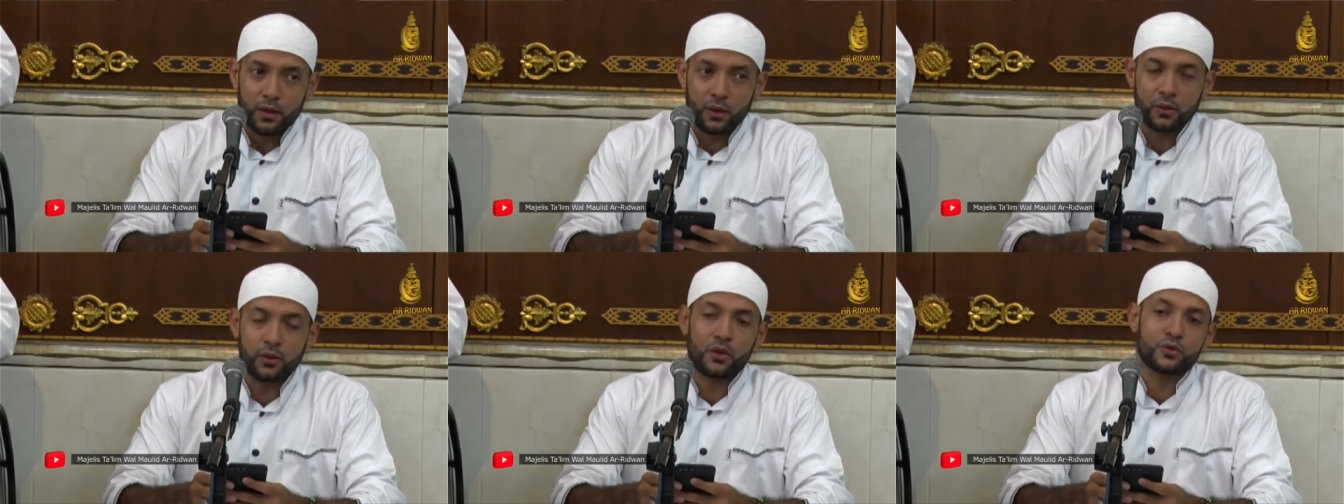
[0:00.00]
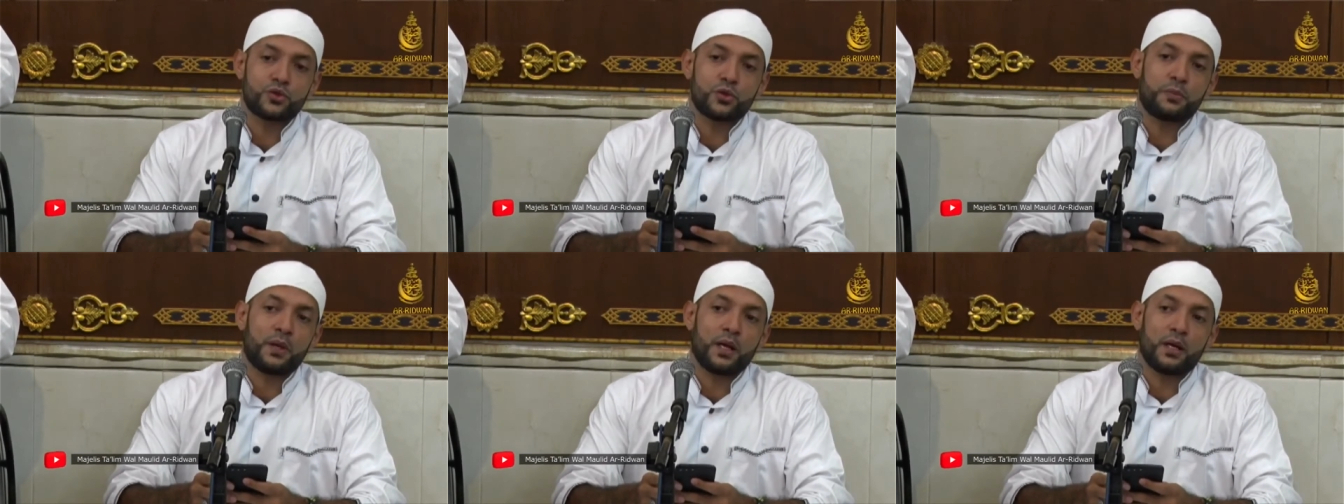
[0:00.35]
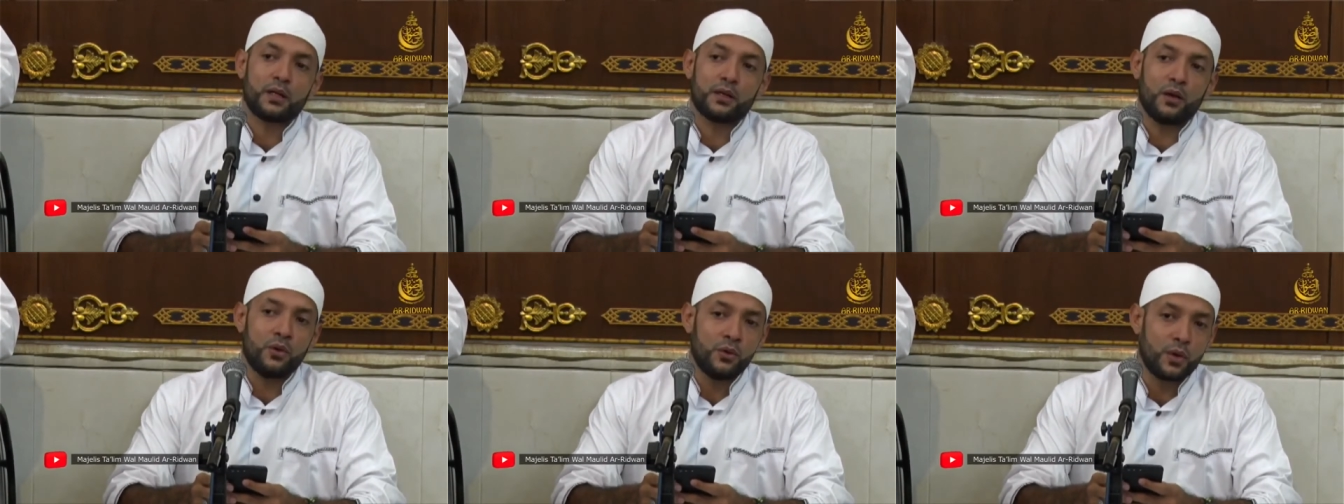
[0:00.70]
Allah
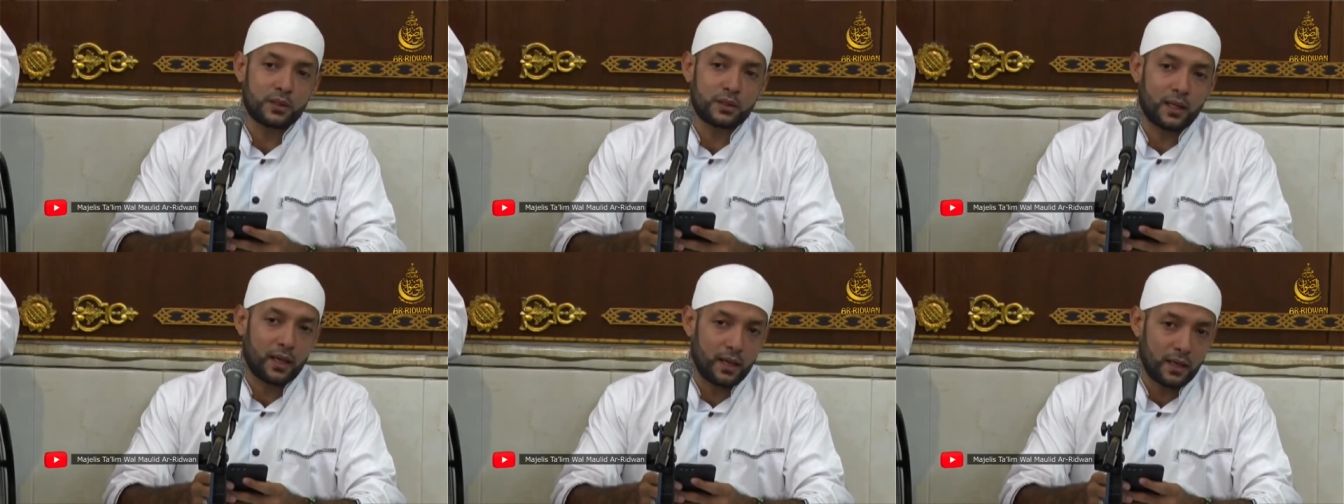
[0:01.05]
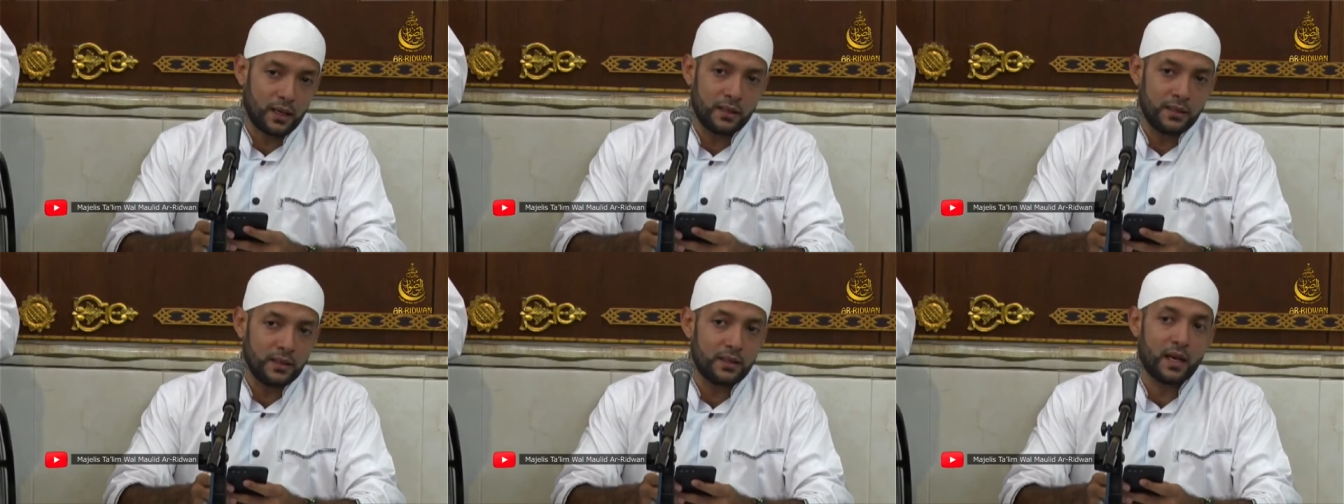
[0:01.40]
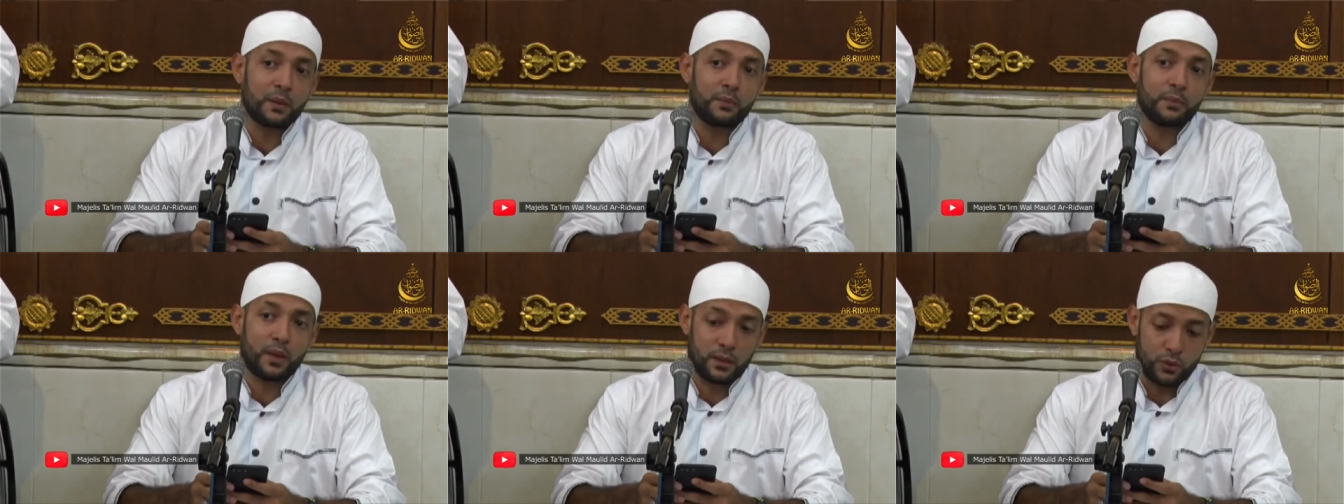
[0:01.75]
Subhanahu wa taala di
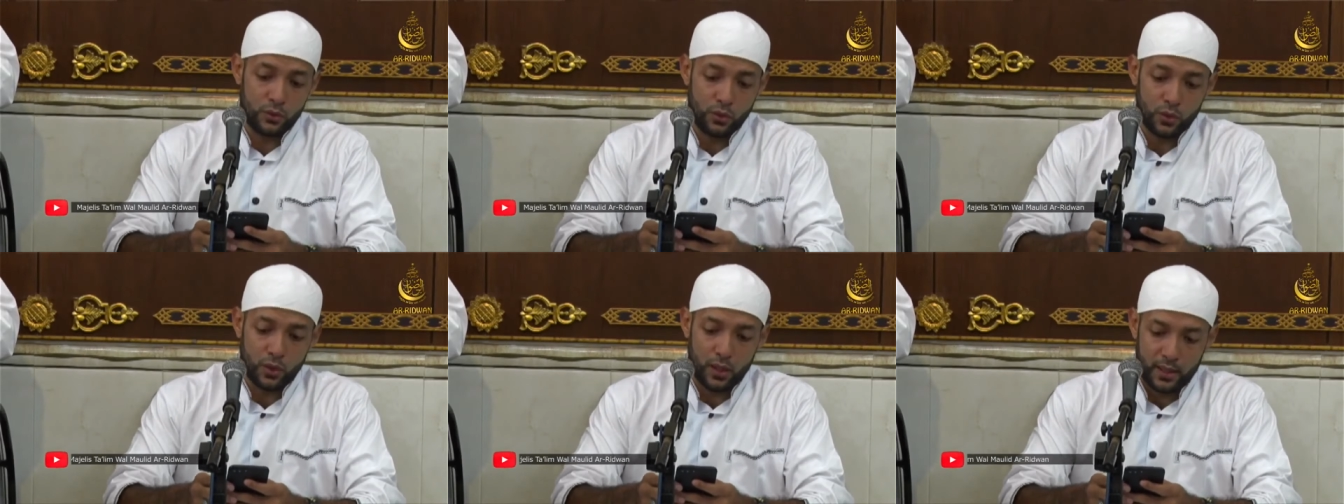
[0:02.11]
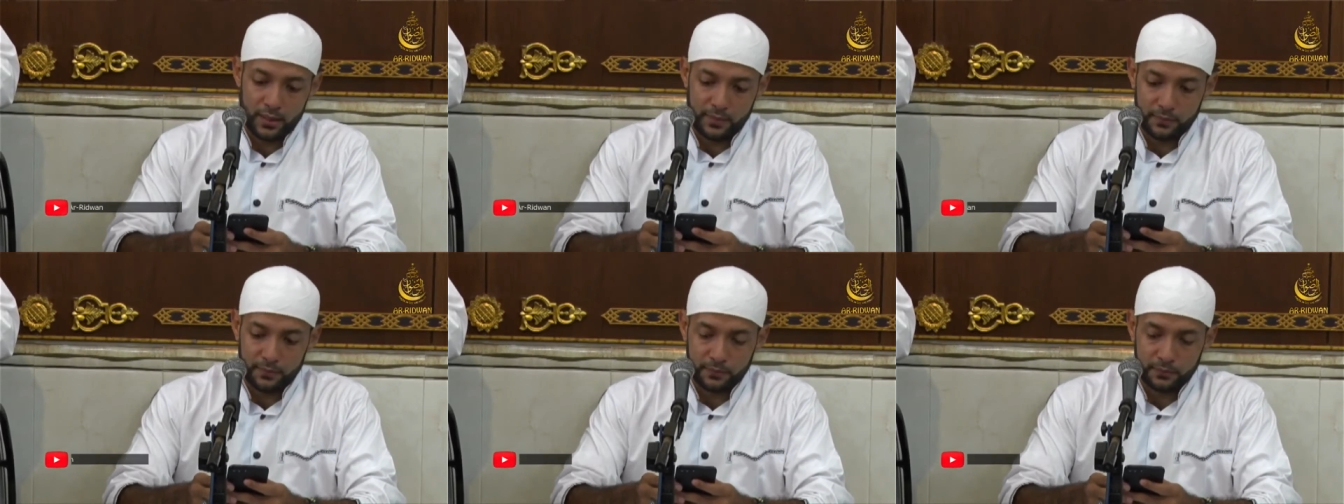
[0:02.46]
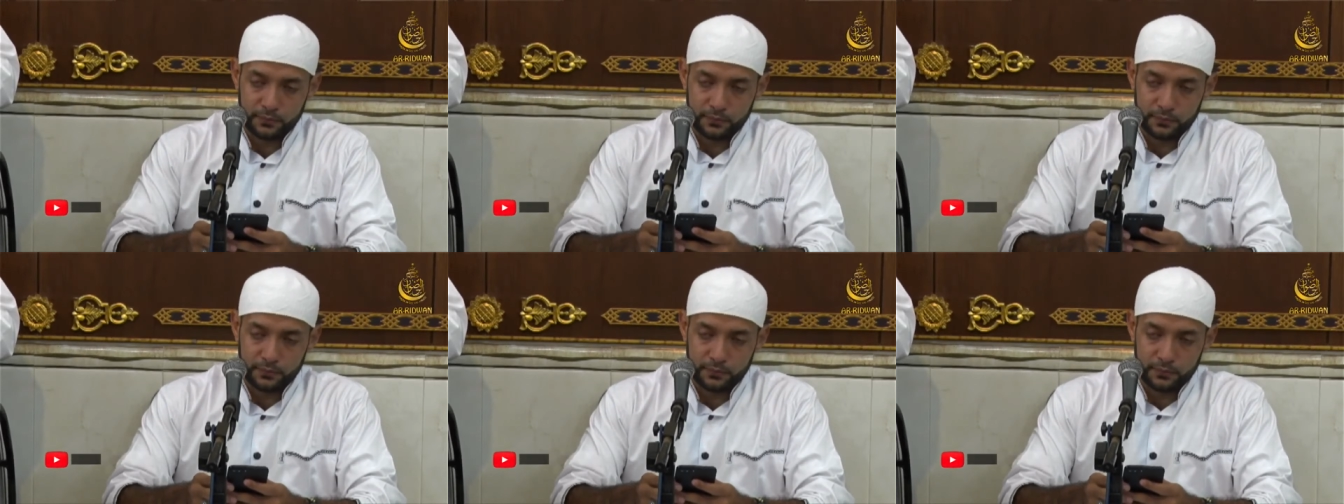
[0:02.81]
dalam Al-Qur'an